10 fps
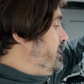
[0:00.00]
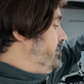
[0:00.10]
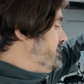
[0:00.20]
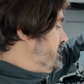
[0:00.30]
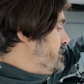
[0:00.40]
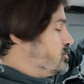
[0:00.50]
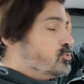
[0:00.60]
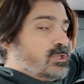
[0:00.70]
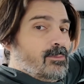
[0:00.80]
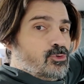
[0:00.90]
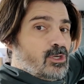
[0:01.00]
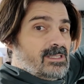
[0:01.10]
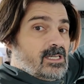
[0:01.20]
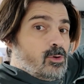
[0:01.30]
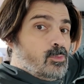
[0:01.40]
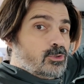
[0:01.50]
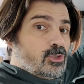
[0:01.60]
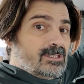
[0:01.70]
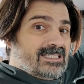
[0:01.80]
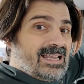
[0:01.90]
la batería nos gusta mucho que tiene un
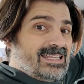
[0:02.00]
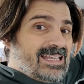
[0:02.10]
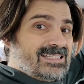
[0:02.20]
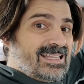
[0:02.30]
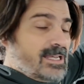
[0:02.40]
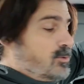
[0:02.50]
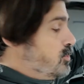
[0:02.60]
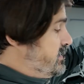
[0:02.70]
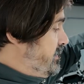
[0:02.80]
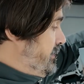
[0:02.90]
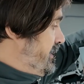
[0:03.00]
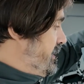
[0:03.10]
montón de salidas de USB